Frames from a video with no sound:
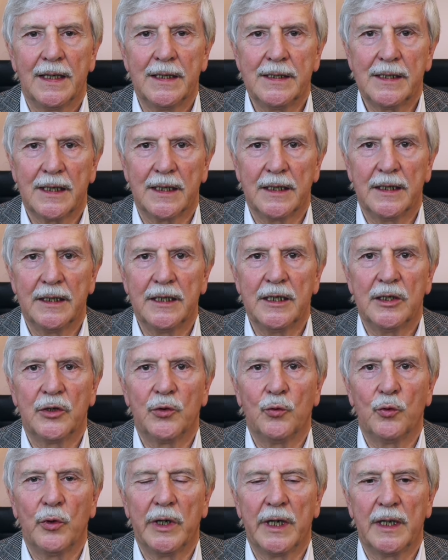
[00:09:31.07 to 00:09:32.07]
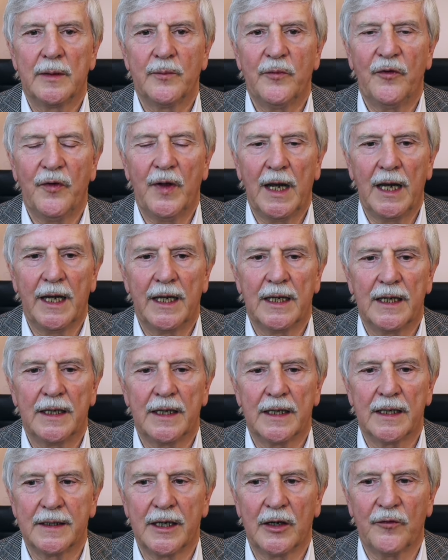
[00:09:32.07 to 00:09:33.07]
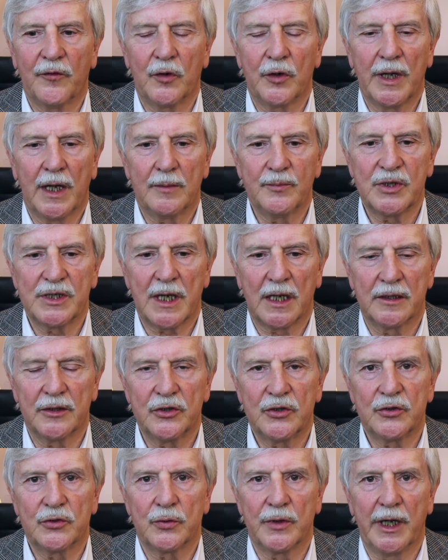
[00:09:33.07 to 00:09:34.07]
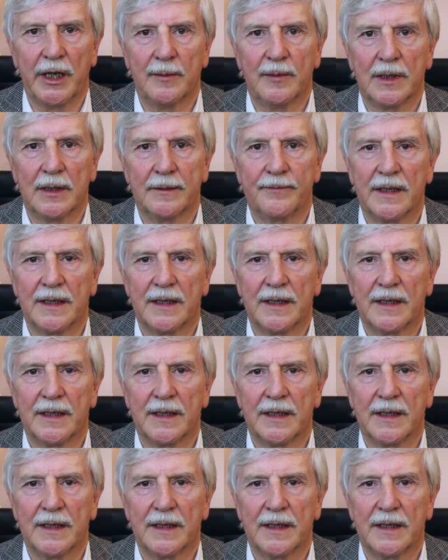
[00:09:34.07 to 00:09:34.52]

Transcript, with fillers: Ich kann dir nur empfehlen, davon Abstand zu nehmen.